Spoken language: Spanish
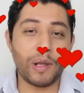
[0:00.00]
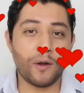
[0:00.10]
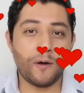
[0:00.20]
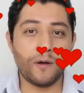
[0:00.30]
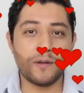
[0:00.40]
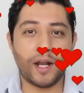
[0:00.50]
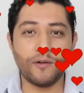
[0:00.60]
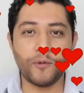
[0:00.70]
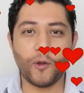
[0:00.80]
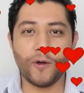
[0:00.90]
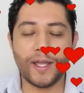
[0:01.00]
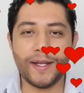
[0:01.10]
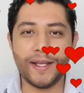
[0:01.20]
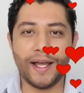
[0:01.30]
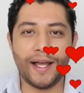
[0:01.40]
Pero de algún modo
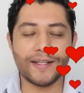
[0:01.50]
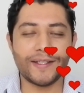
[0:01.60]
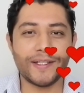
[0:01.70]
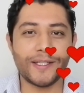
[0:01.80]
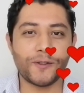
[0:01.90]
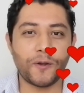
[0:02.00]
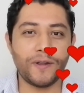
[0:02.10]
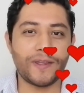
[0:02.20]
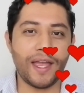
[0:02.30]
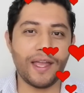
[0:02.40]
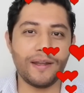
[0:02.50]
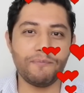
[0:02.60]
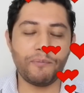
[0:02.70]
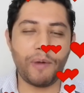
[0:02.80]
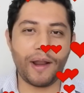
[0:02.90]
quería hacer este story
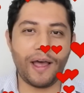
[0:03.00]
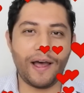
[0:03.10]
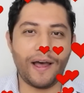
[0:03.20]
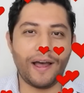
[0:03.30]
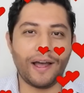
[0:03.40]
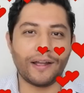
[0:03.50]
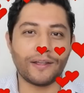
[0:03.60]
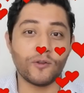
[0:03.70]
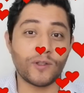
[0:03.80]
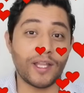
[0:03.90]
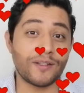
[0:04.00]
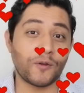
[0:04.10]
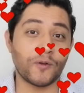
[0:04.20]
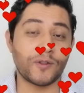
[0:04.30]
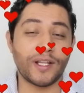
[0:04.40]
time para que ustedes
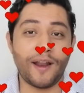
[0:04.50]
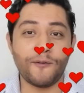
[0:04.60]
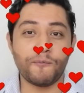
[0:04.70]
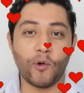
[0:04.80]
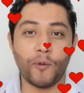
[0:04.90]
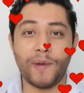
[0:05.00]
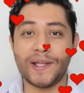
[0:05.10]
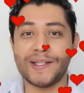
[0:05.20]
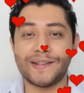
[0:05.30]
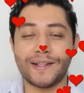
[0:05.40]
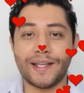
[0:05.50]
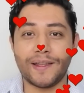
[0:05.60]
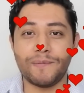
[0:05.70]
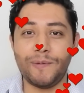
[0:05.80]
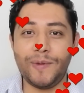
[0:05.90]
conocieran un poco más
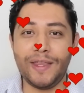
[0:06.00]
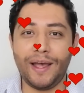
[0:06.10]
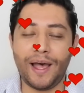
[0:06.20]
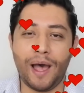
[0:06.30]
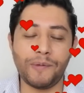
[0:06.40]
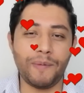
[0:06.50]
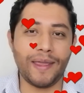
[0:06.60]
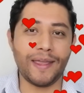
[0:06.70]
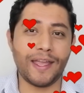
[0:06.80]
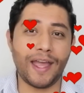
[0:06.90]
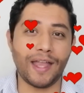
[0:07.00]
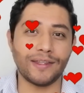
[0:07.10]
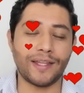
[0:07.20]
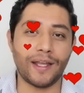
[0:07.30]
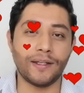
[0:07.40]
acerca de mi vida. A mí me
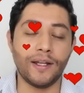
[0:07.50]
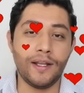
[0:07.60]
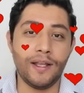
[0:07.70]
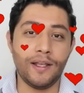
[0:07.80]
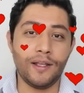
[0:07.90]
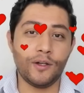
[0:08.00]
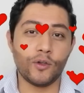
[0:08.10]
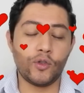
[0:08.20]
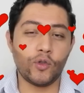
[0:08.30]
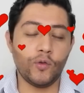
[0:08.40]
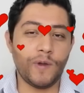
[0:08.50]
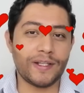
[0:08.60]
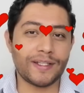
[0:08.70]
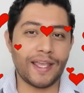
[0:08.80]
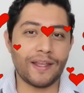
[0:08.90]
encantan los
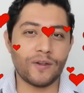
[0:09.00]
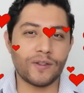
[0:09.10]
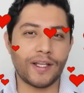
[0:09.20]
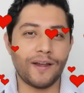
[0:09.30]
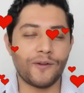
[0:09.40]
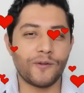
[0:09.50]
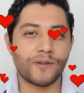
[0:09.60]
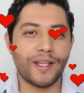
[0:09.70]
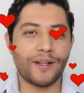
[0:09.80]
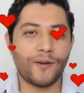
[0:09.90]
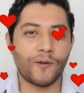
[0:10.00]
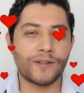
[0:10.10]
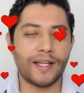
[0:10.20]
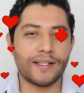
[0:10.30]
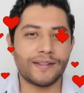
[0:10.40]
youtubers que nos dejan conocer
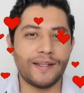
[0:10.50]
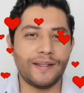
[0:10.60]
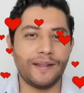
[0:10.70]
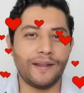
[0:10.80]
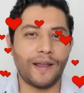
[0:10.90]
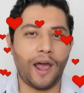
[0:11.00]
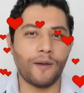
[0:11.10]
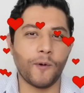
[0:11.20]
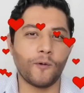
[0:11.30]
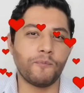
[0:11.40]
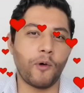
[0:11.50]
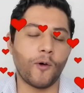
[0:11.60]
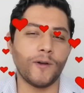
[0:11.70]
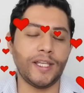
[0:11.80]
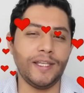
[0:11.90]
cosas eh, a lo mejor un
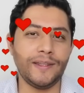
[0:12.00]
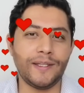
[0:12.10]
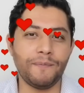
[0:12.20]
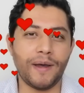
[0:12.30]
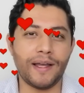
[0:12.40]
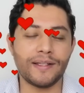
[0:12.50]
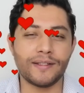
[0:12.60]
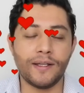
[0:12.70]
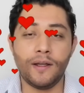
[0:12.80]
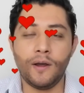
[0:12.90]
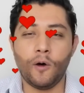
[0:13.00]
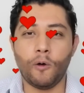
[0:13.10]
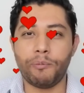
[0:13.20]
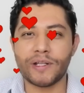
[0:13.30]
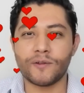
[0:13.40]
poco íntimas
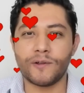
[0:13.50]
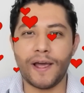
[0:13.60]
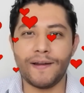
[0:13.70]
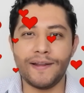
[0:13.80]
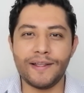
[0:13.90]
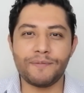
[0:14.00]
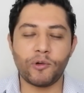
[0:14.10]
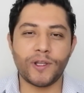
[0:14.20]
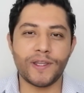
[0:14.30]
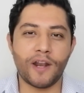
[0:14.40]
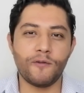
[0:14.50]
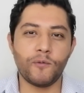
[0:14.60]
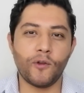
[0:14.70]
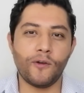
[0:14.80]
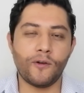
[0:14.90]
o personales, porque de algún
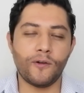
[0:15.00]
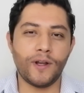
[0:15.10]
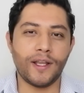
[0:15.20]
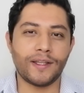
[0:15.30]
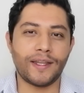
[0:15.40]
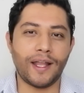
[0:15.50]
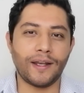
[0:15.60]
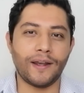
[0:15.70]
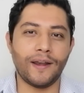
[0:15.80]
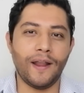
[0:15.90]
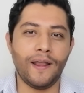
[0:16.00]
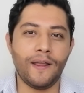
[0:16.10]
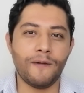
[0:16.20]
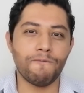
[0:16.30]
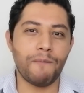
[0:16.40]
modo conectan
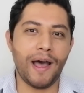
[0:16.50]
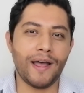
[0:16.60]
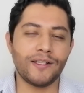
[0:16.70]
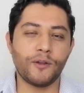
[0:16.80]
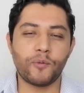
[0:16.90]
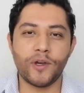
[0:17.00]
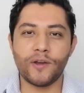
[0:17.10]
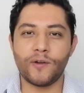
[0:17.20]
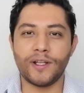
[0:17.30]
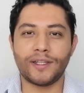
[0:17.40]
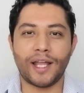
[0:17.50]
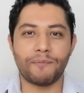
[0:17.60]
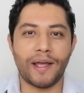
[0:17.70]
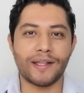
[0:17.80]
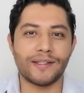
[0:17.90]
más o pueden
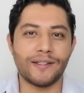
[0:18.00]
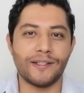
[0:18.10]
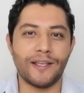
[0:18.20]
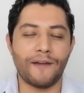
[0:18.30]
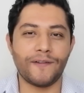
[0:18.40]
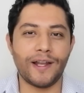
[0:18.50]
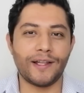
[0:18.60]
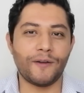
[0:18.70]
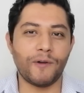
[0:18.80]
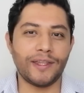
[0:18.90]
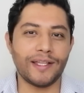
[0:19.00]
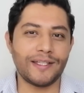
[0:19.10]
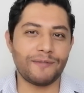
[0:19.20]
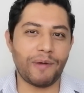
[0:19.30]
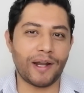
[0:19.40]
conectar más y a final de
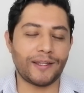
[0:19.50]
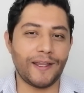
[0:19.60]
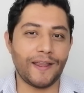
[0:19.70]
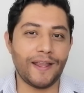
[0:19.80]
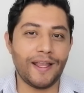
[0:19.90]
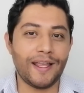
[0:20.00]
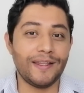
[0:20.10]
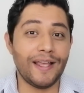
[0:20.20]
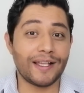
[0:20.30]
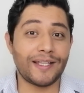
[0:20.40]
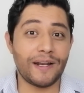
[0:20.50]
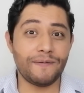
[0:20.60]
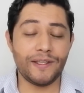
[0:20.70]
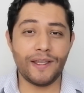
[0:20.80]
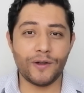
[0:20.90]
cuentas es parte de hacer
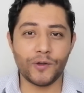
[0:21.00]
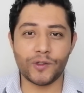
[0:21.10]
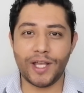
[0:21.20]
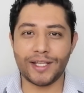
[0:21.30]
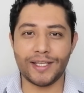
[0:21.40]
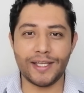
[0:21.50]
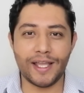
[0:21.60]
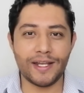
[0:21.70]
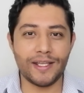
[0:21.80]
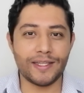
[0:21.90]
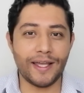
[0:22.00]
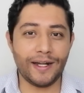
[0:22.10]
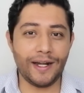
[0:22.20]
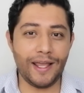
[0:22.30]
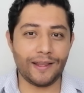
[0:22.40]
videos aquí en
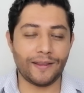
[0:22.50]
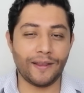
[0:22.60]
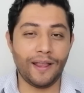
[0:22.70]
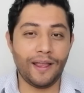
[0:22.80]
internet.